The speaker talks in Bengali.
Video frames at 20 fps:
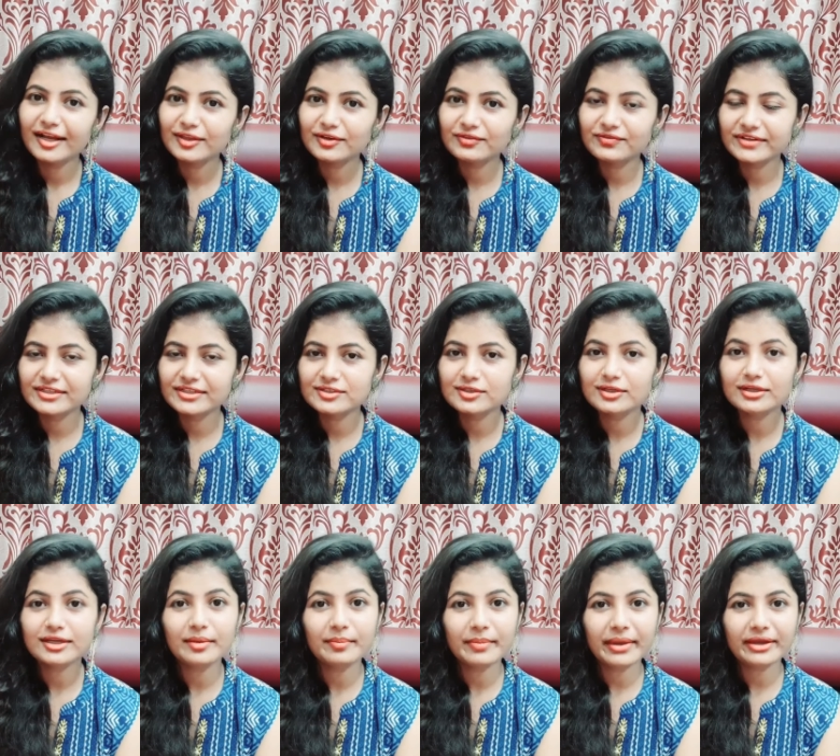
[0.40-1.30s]
ফ্রেন্ডস
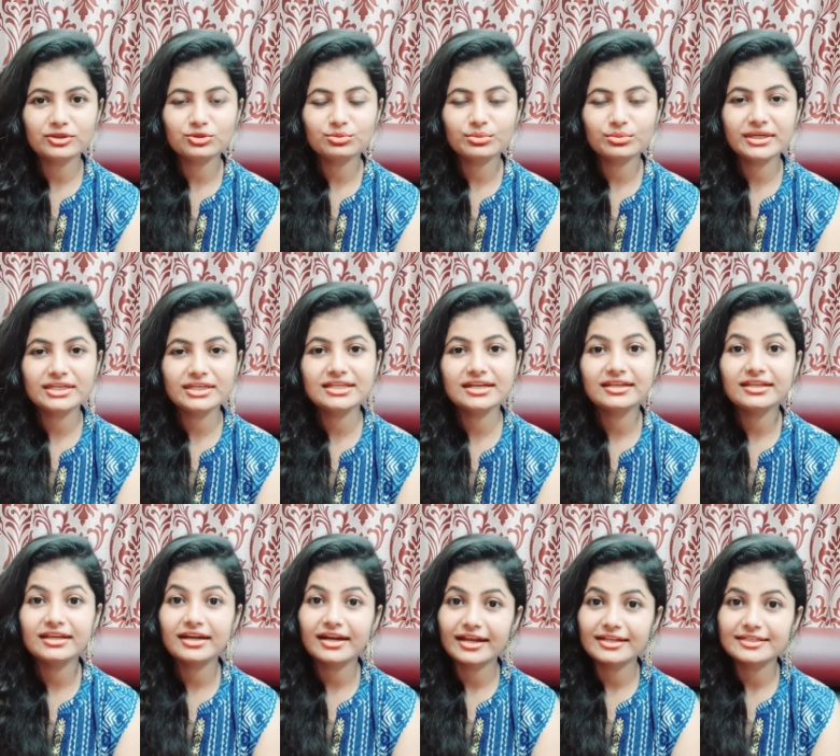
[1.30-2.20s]
ওয়েলকাম ব্যাক টু মাই
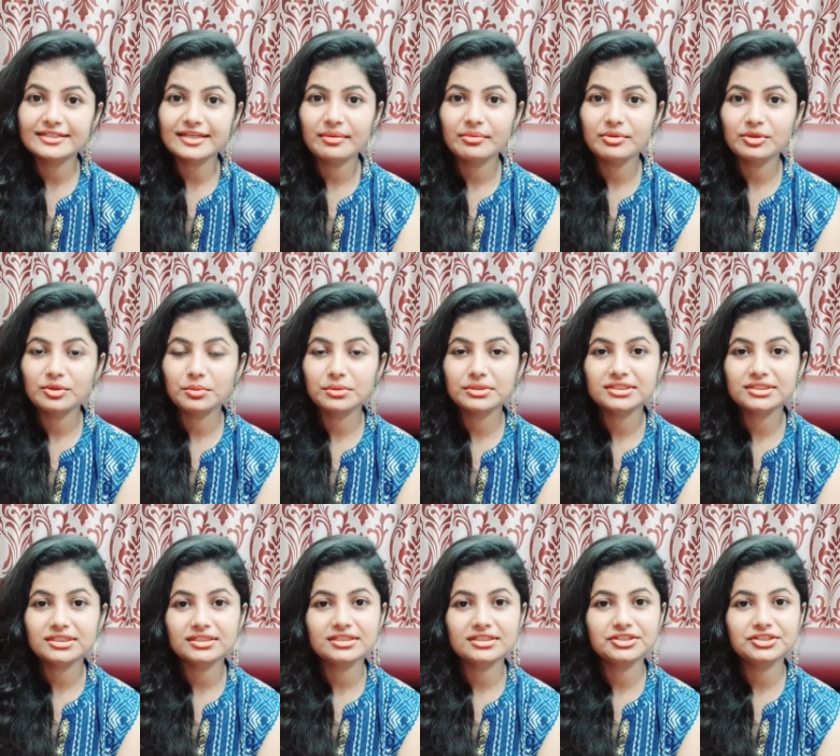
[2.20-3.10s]
চ্যানেল আর আজকে আমি
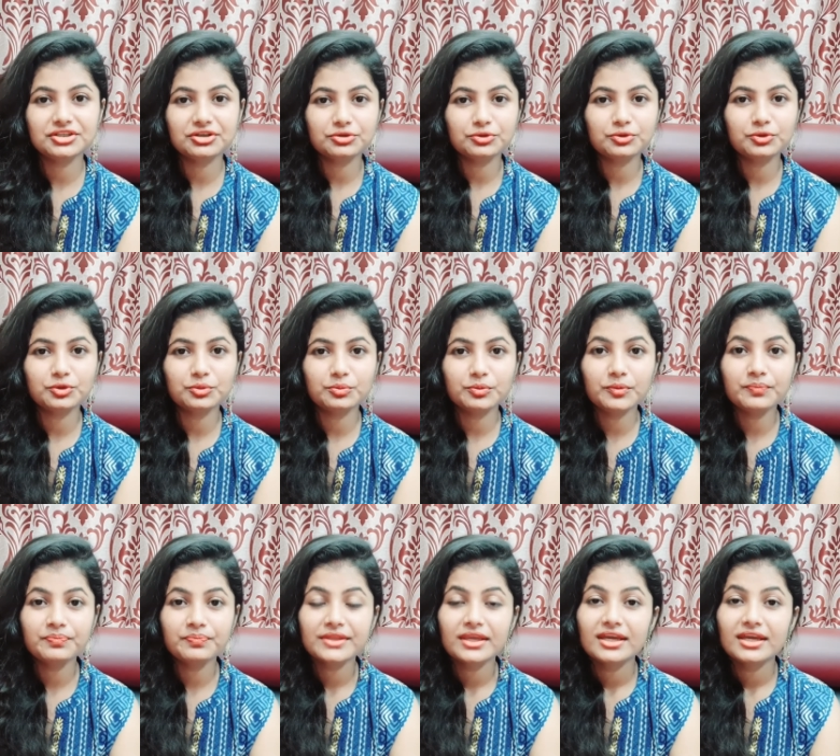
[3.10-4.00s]
তোমাদের সাথে শেয়ার করব
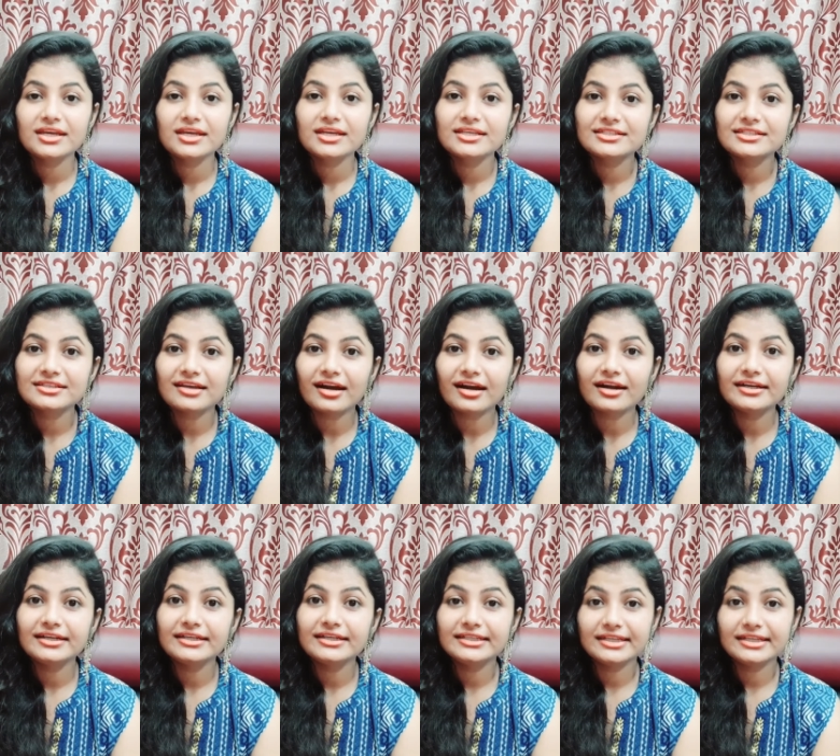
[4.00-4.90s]

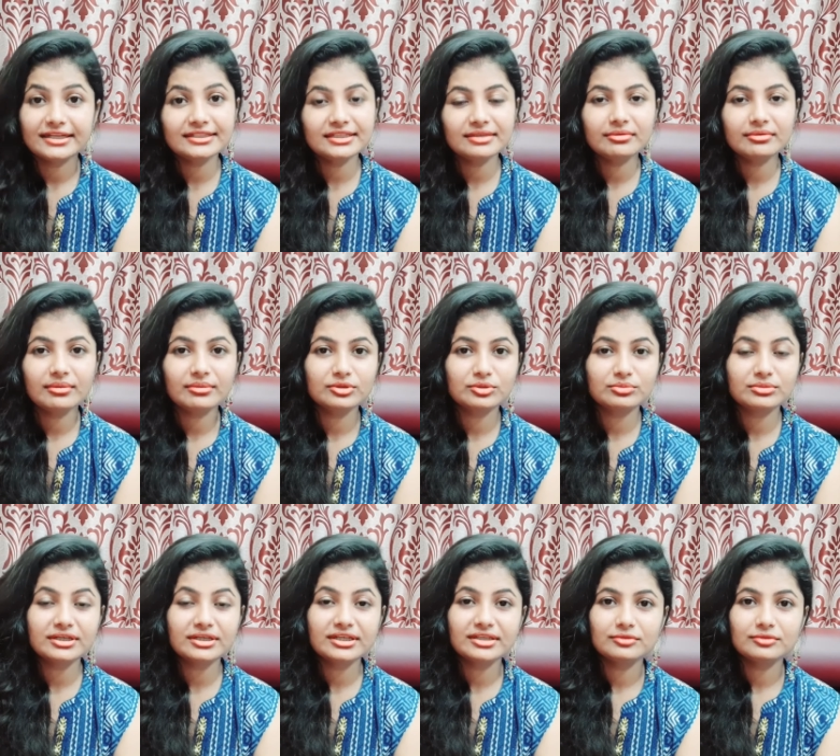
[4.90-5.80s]
সান ট্যান কীভাবে
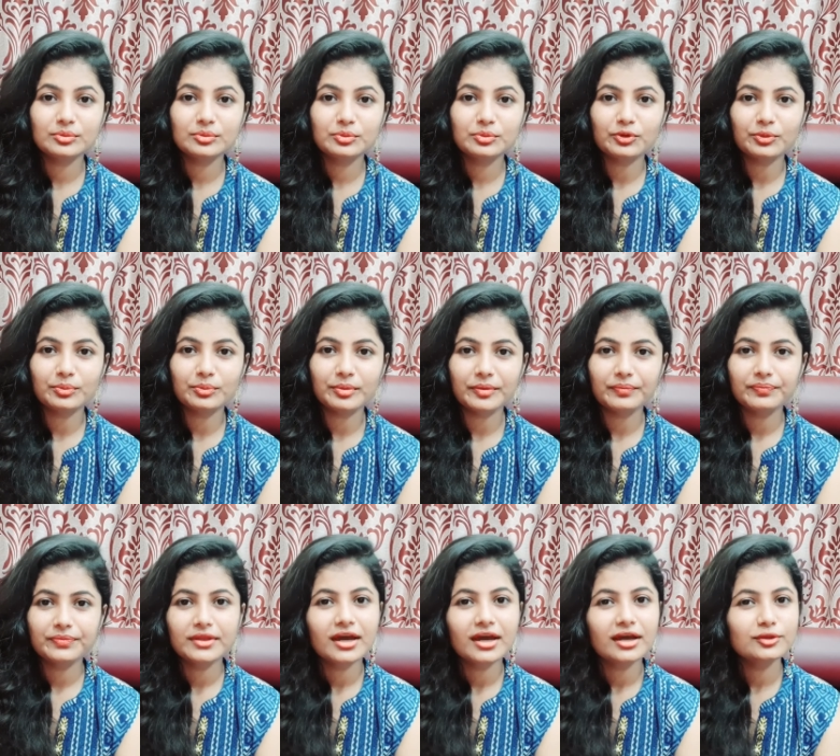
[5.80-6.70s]
তোমরা রিমুভ করবে
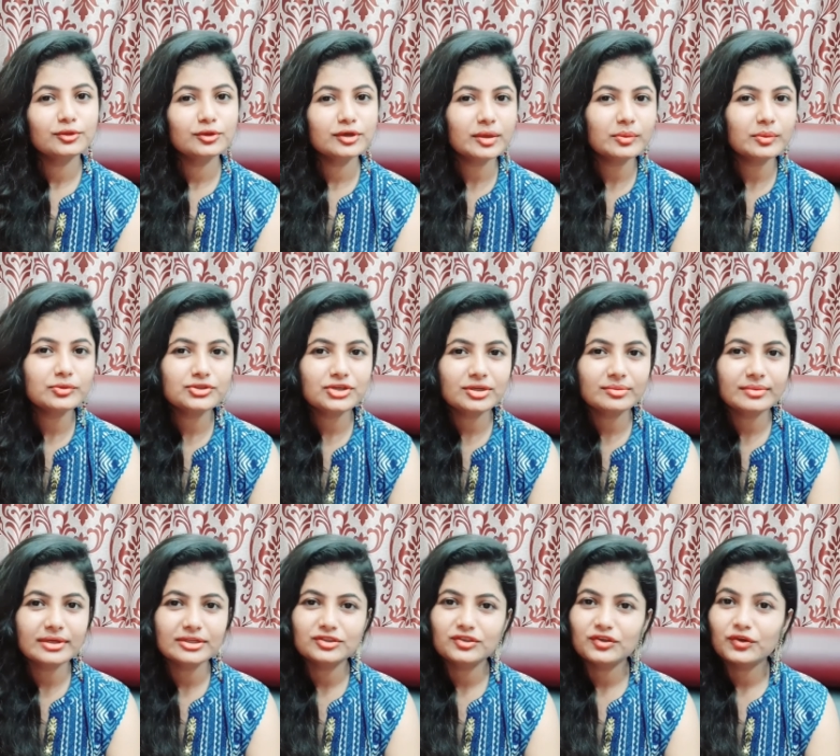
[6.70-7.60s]
দুর্গাপূজার
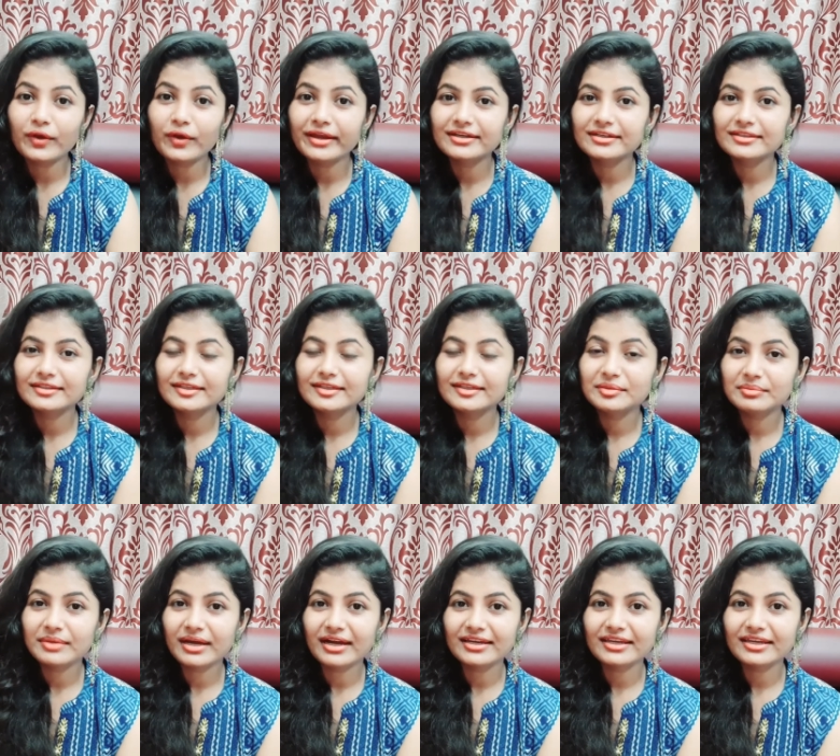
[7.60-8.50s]
মাত্র কয়েকটা দিন
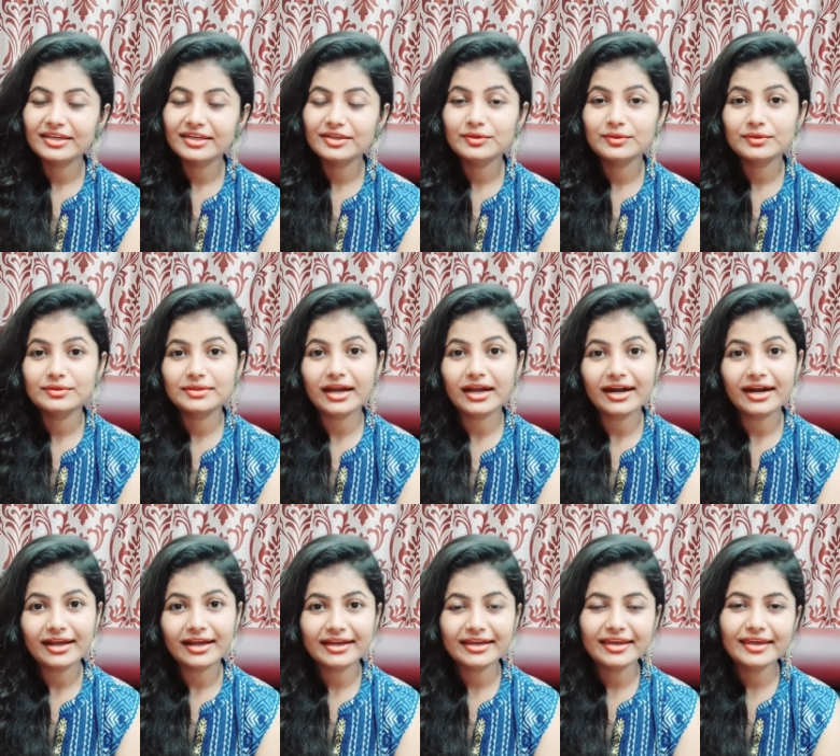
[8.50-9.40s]
বাকি তো
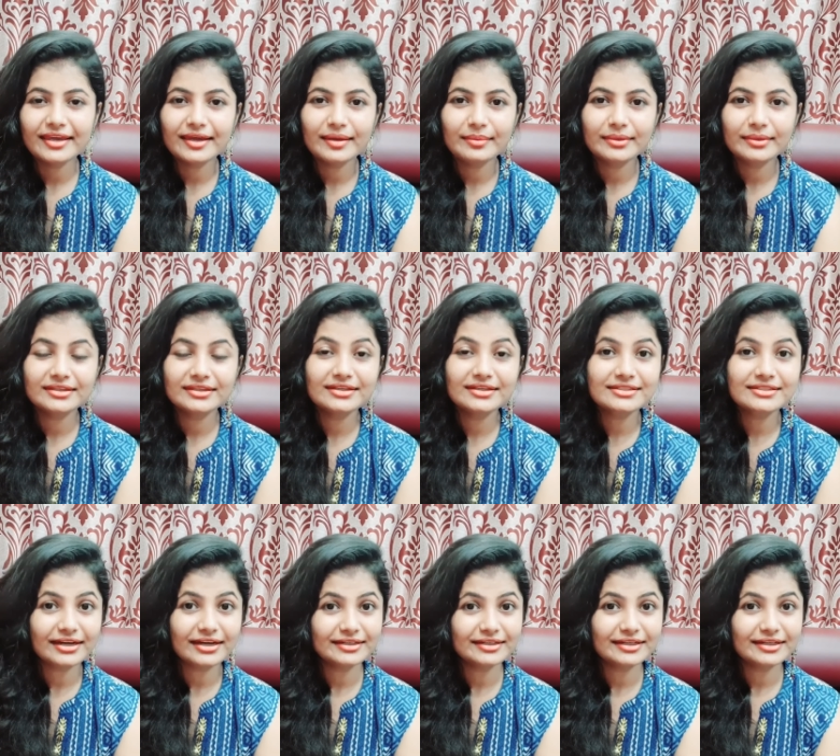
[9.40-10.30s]
তার আগেই আমাদের
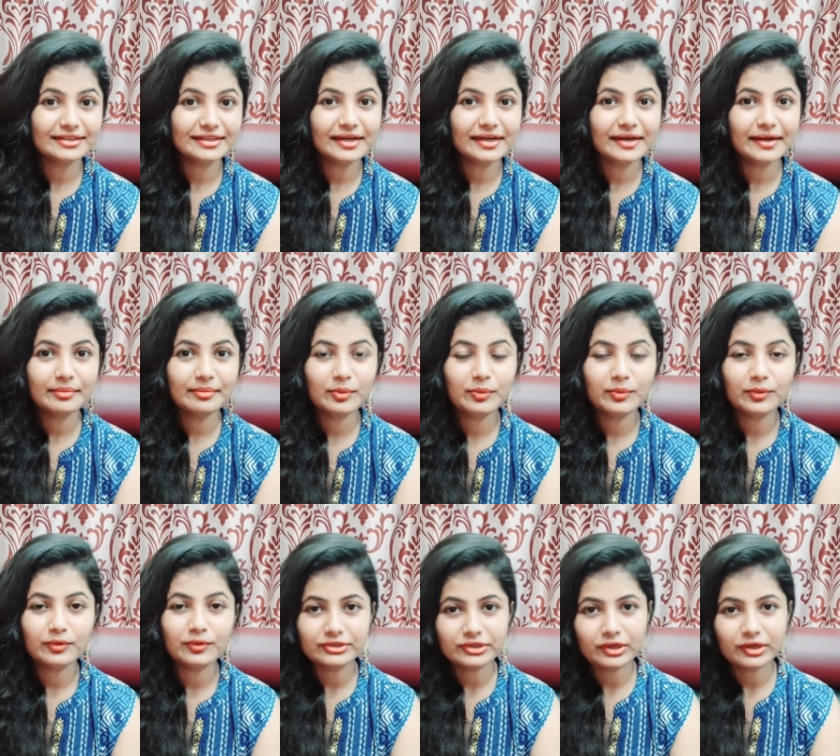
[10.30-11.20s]
সান ট্যানকে রিমুভ
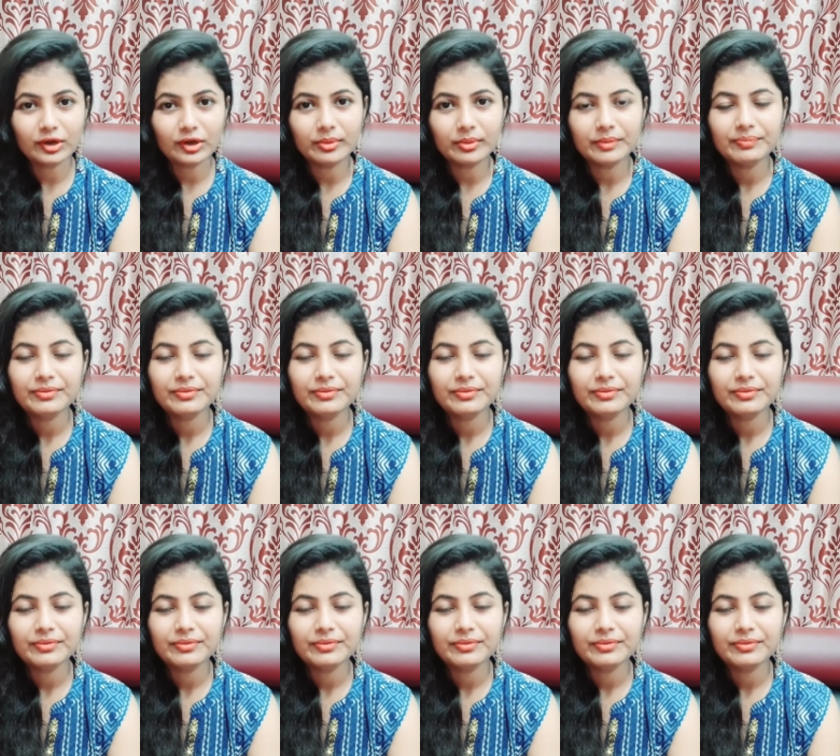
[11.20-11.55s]
করতে হবে